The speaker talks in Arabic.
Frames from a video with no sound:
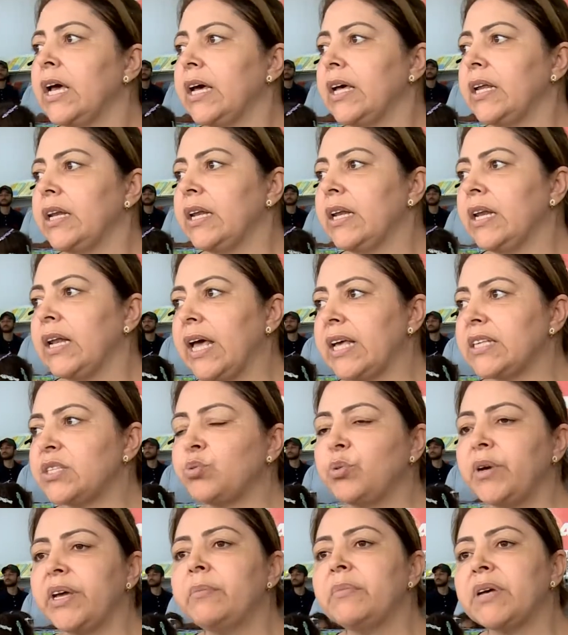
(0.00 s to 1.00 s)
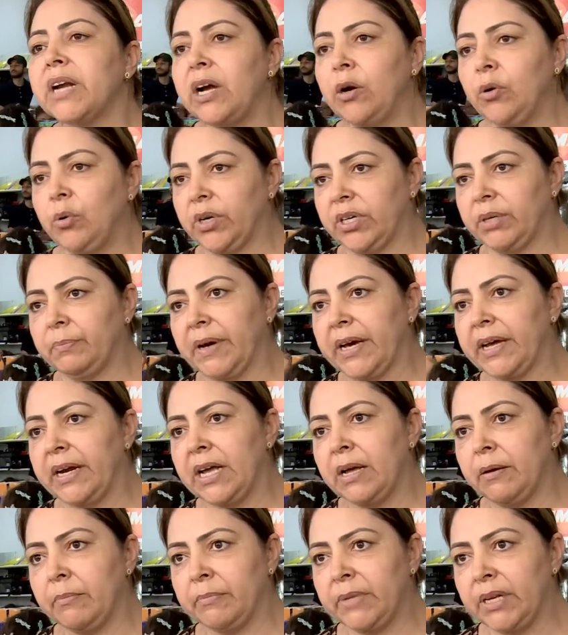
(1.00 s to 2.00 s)
الأسوام راهو
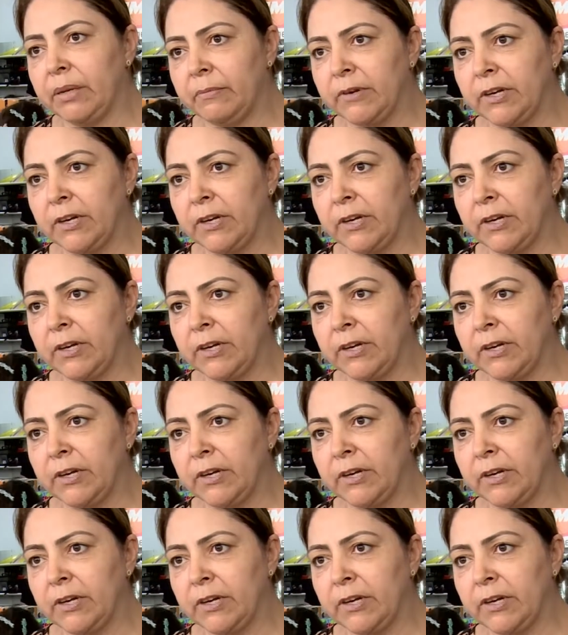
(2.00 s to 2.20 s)
عبارة من